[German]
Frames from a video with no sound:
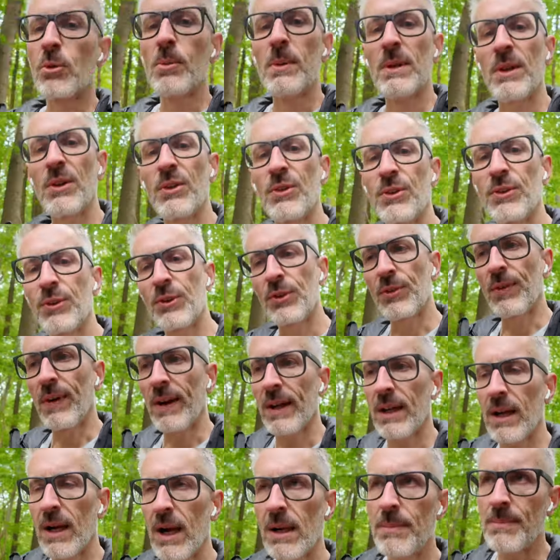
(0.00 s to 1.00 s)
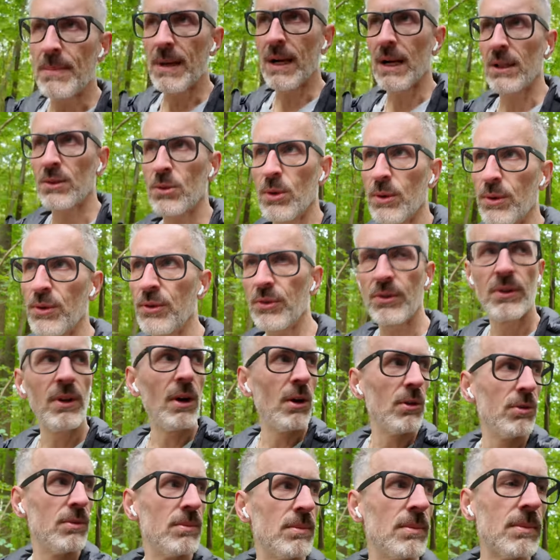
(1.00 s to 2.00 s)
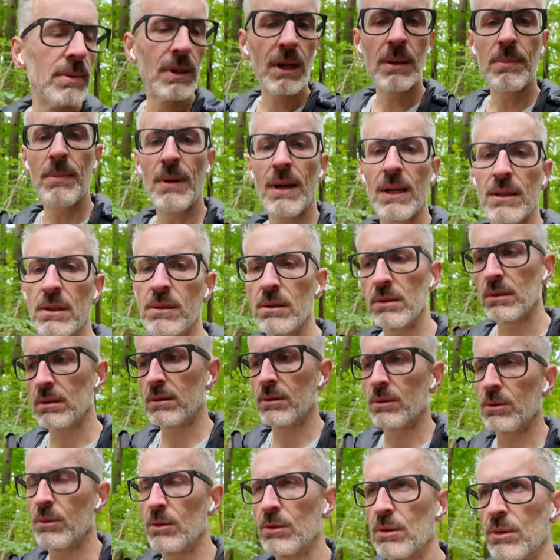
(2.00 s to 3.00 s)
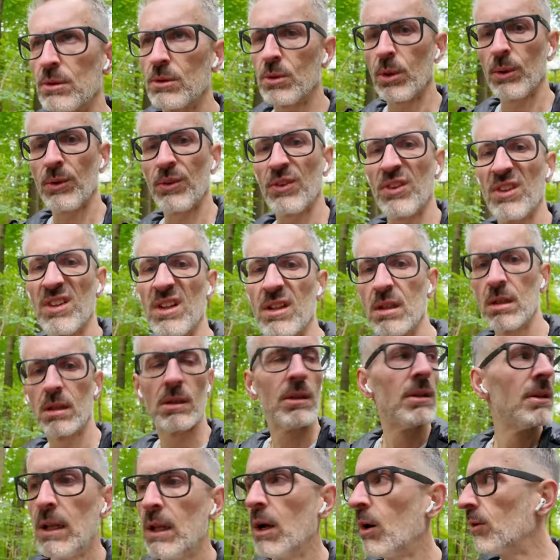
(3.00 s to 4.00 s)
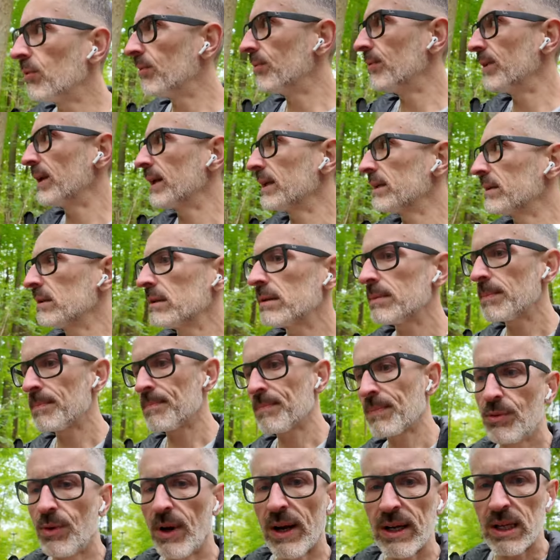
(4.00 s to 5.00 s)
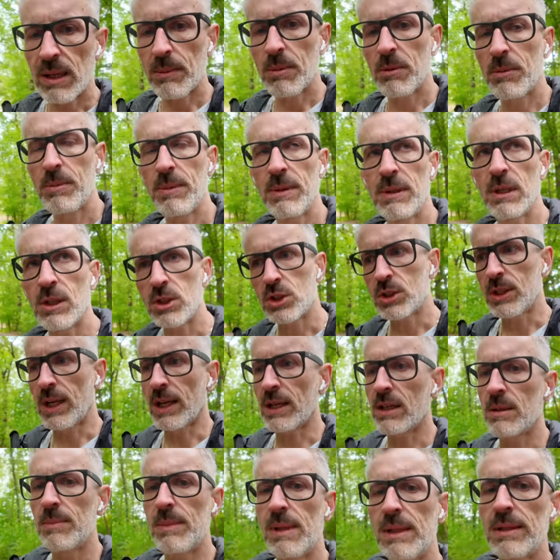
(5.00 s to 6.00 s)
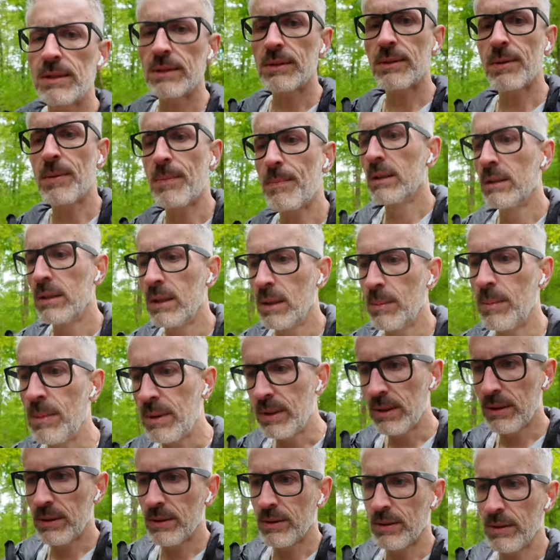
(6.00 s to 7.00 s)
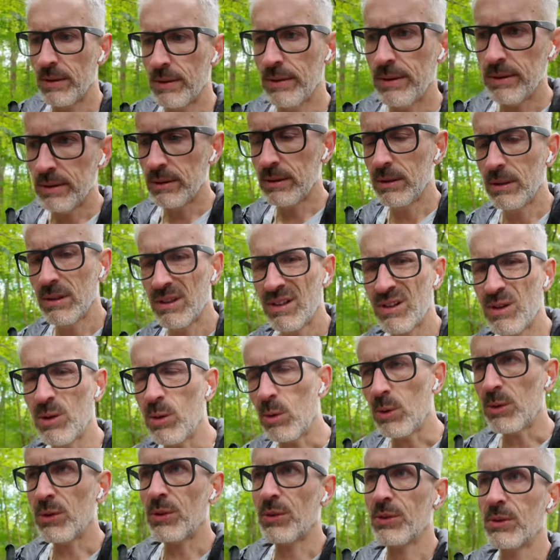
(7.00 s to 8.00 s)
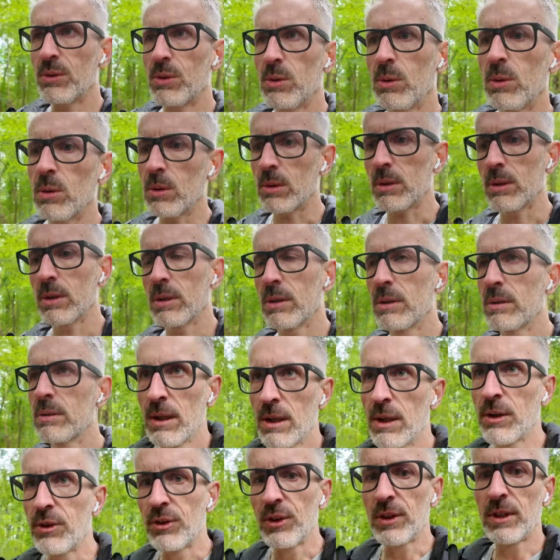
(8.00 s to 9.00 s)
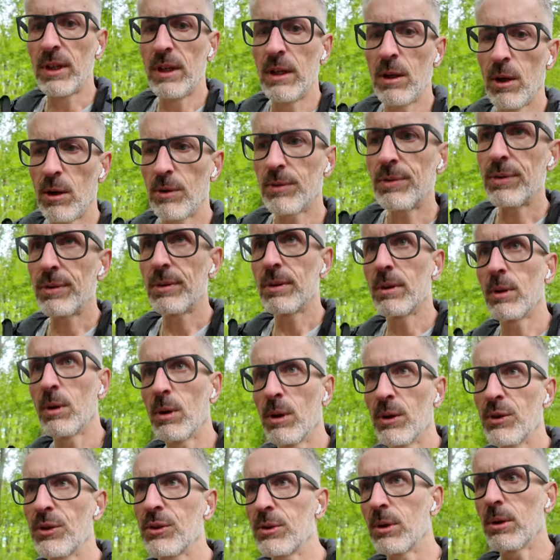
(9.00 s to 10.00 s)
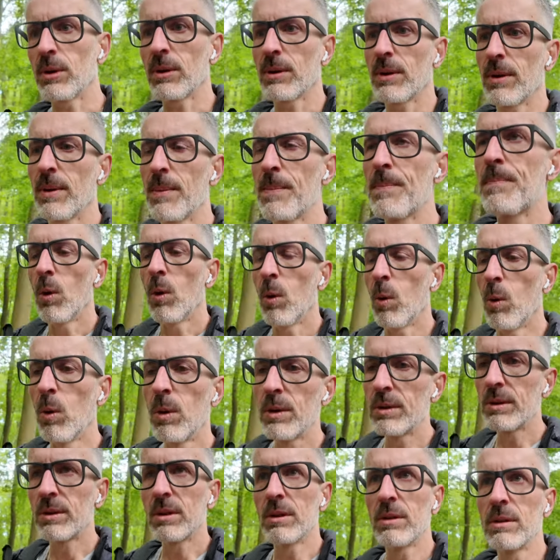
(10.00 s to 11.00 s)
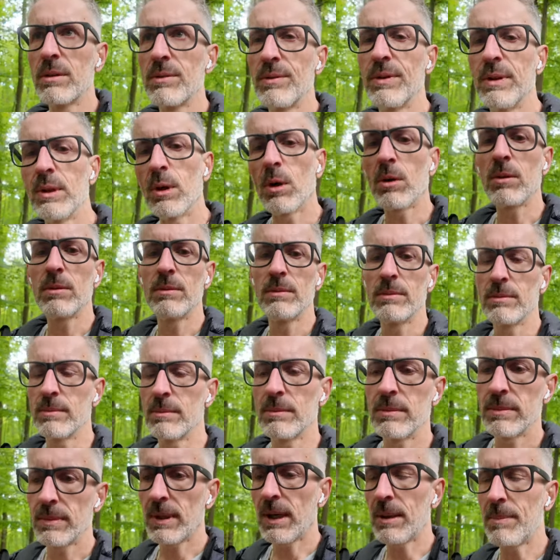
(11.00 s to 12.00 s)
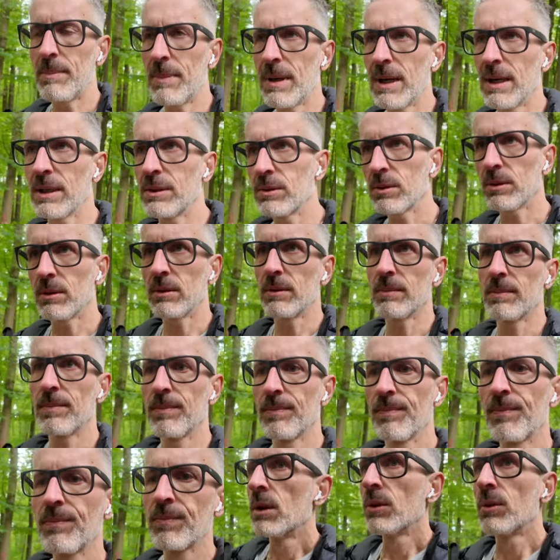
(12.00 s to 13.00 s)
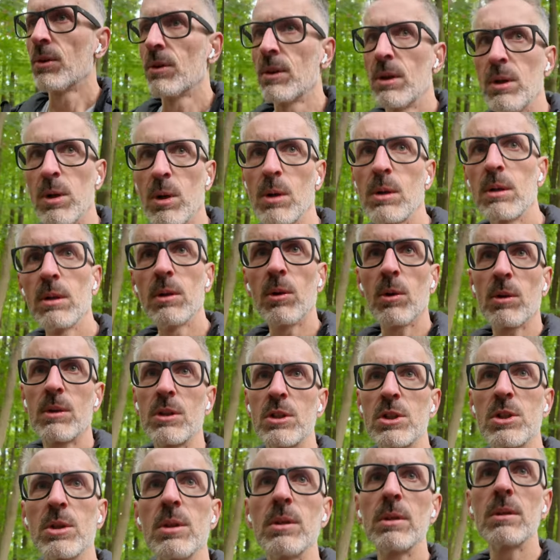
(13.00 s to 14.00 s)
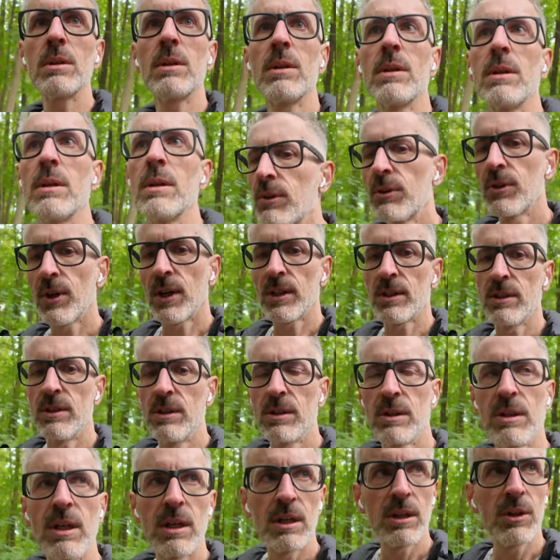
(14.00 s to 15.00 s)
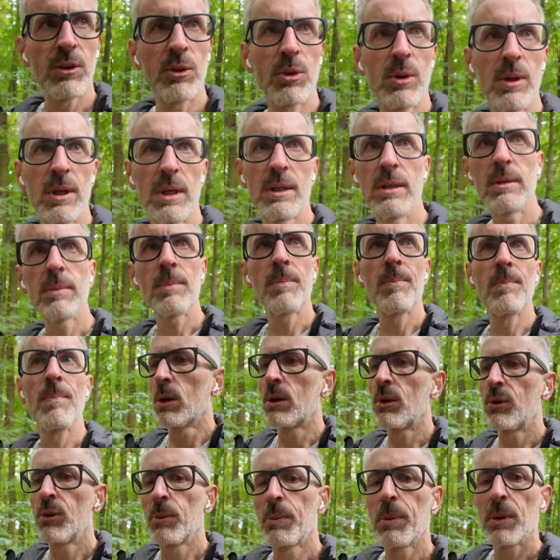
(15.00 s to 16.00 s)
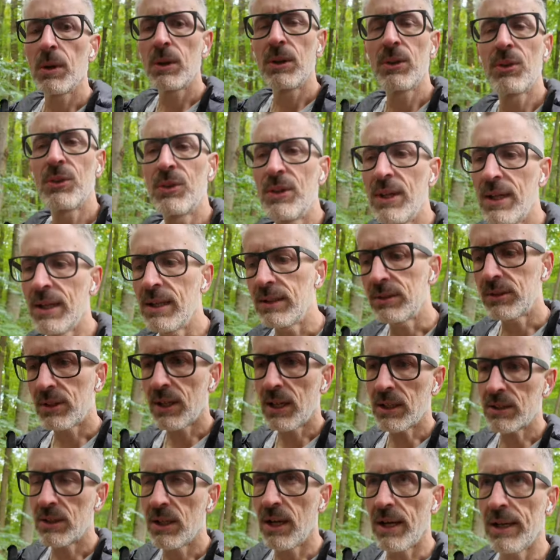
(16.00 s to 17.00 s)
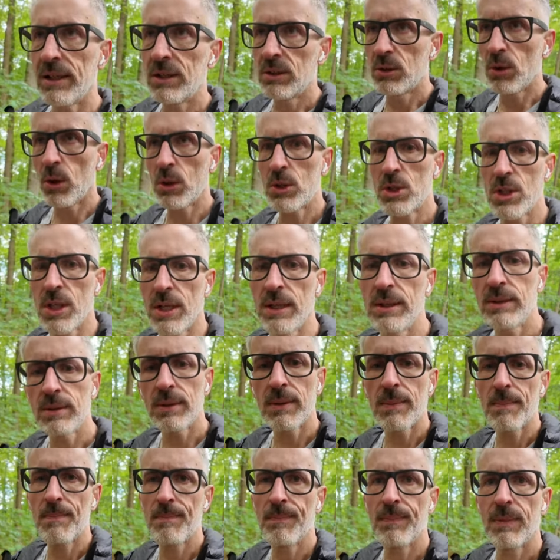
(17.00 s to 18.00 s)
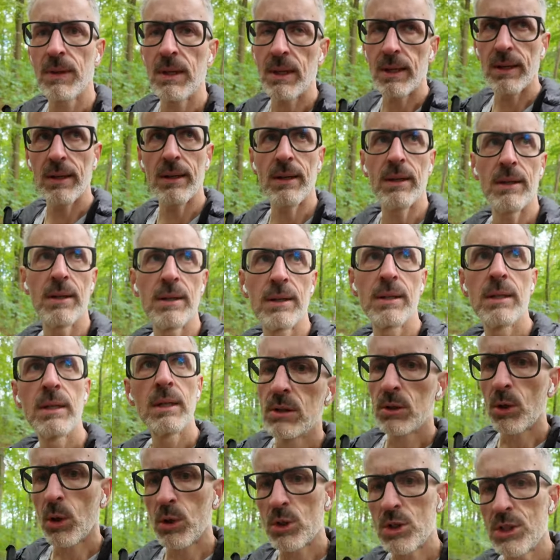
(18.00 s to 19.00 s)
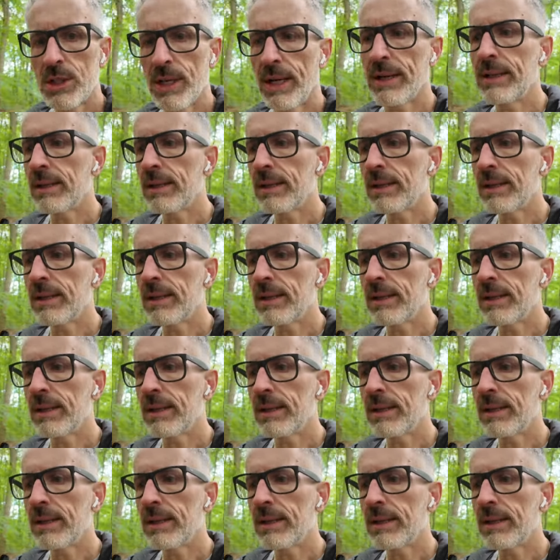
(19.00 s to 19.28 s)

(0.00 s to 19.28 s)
zumindest zwei Halbmarathons laufen, Halbmarathonse laufen werde. Verein habe ich mich ja schon angemeldet, nämlich in Rostock. City Citylauf Rostock und irgendwie noch einen Halbmarathon. So, die locken Leuten schon, Zeit in die Kirche zu gehen. Heute ist übrigens der Tag der einen Deutschheit, äh, deutschen